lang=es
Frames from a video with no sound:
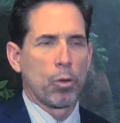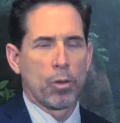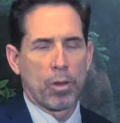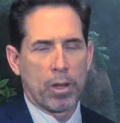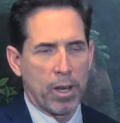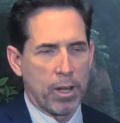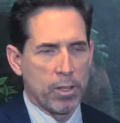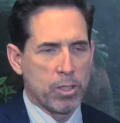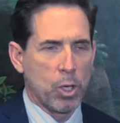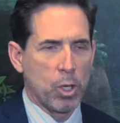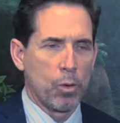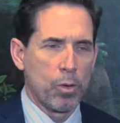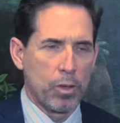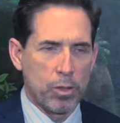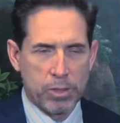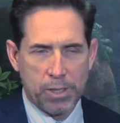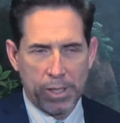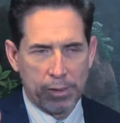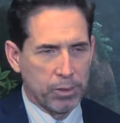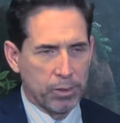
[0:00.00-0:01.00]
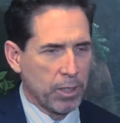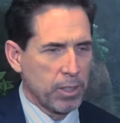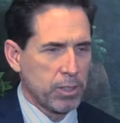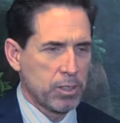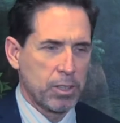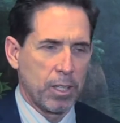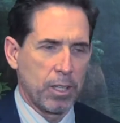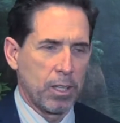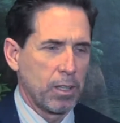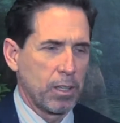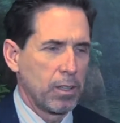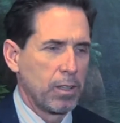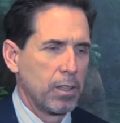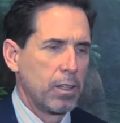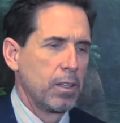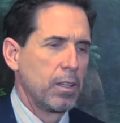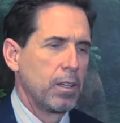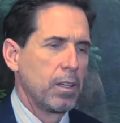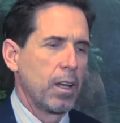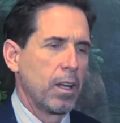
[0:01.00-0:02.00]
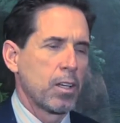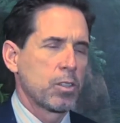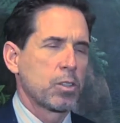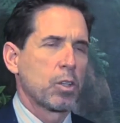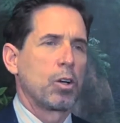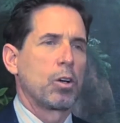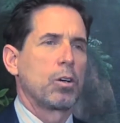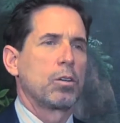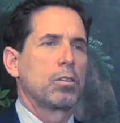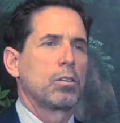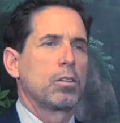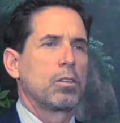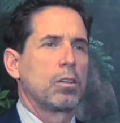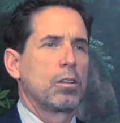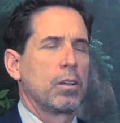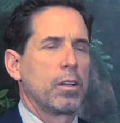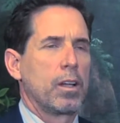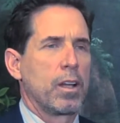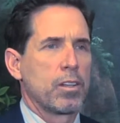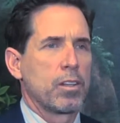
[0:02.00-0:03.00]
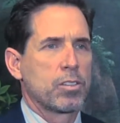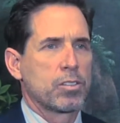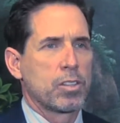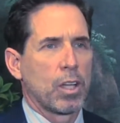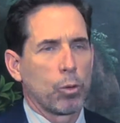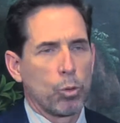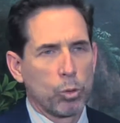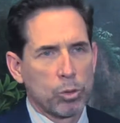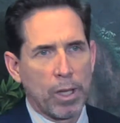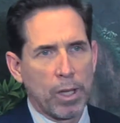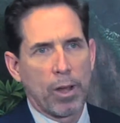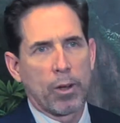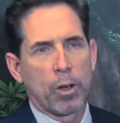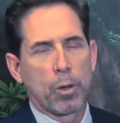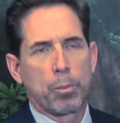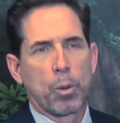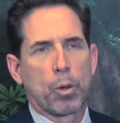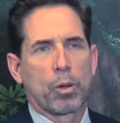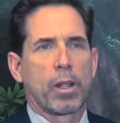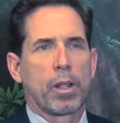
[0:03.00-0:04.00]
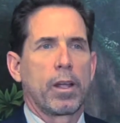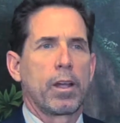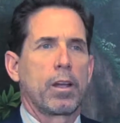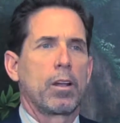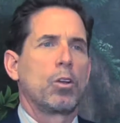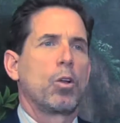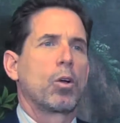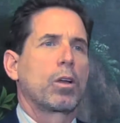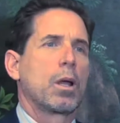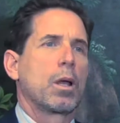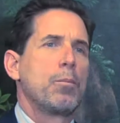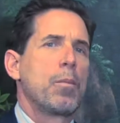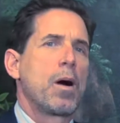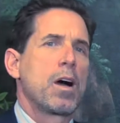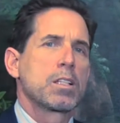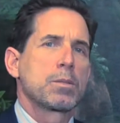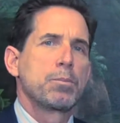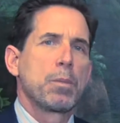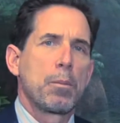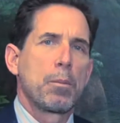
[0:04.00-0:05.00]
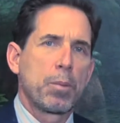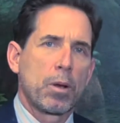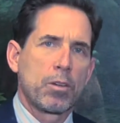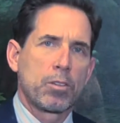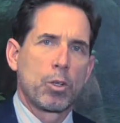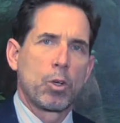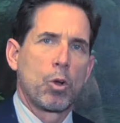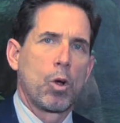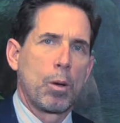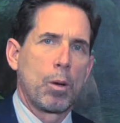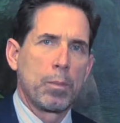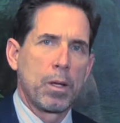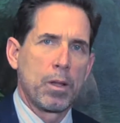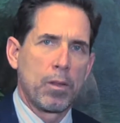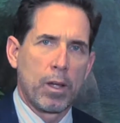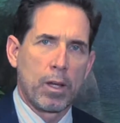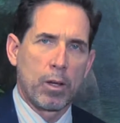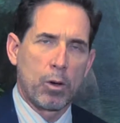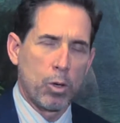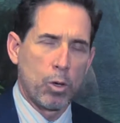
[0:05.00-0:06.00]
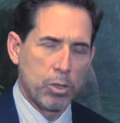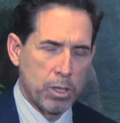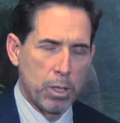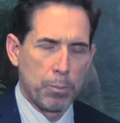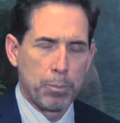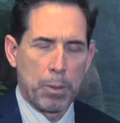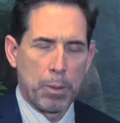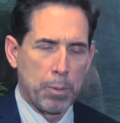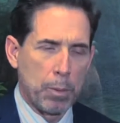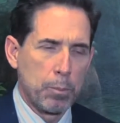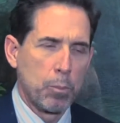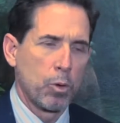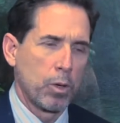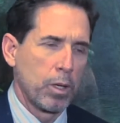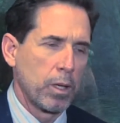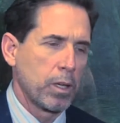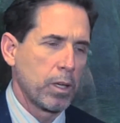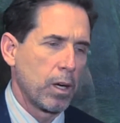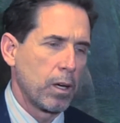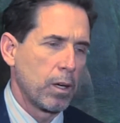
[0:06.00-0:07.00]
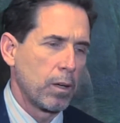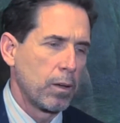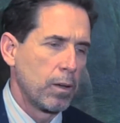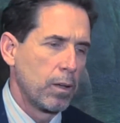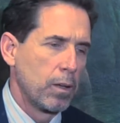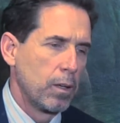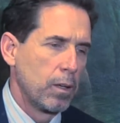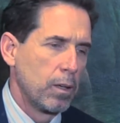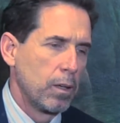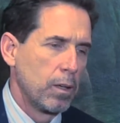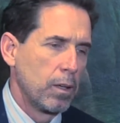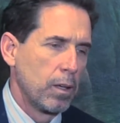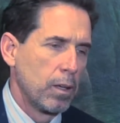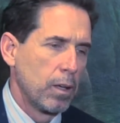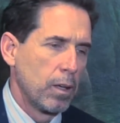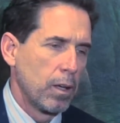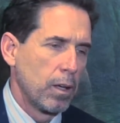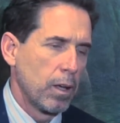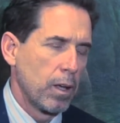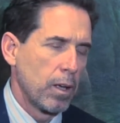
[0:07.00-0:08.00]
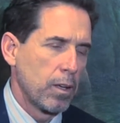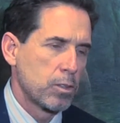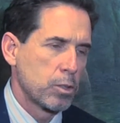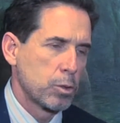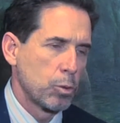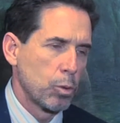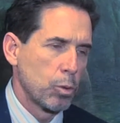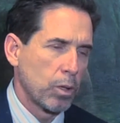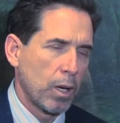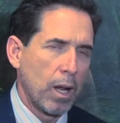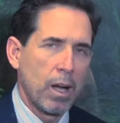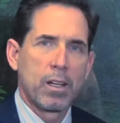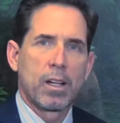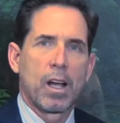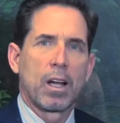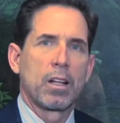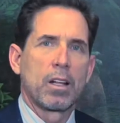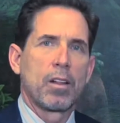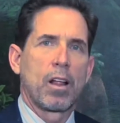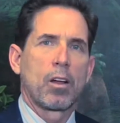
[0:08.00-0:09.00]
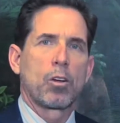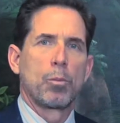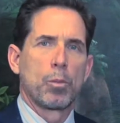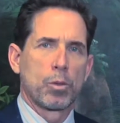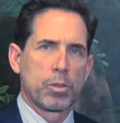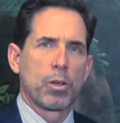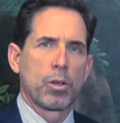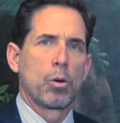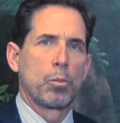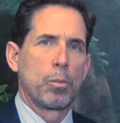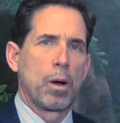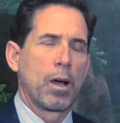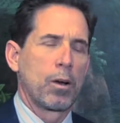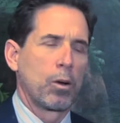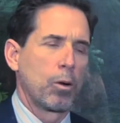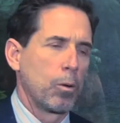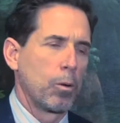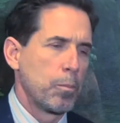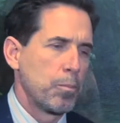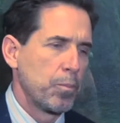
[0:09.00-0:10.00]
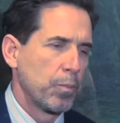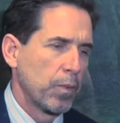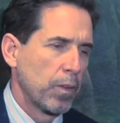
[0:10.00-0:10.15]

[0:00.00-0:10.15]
o derecha o de centrista, eso es secundario, porque lo que más me impresionó a mí de José Pepe Mujica es su gran calidad como ser humano